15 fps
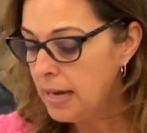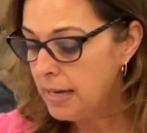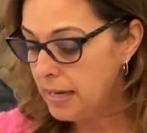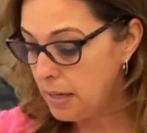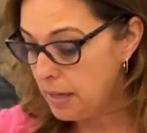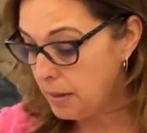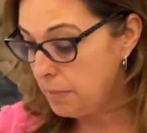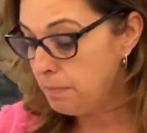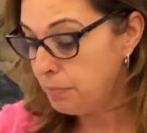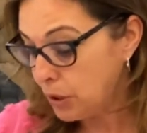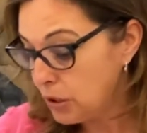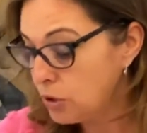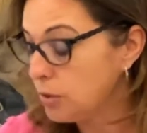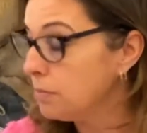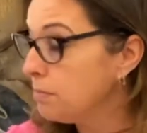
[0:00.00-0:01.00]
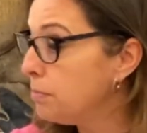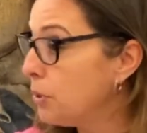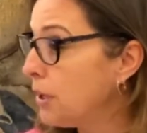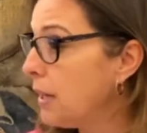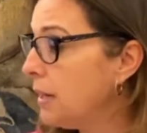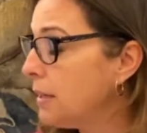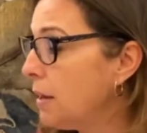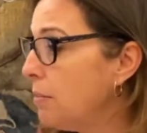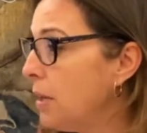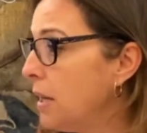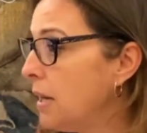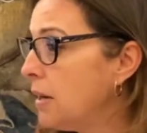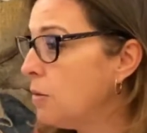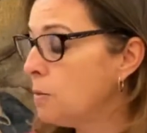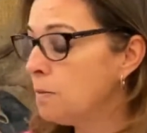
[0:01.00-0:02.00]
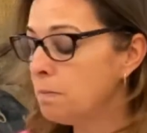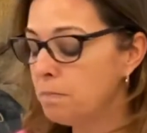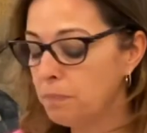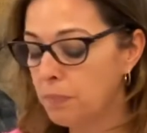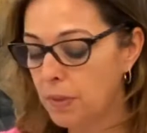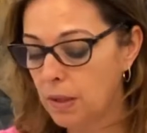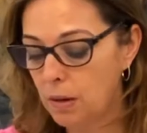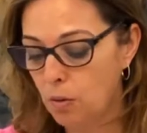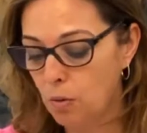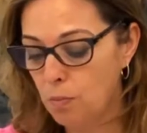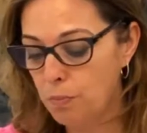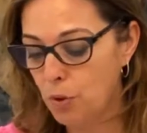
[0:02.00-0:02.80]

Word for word: Y por eso, ponerle también un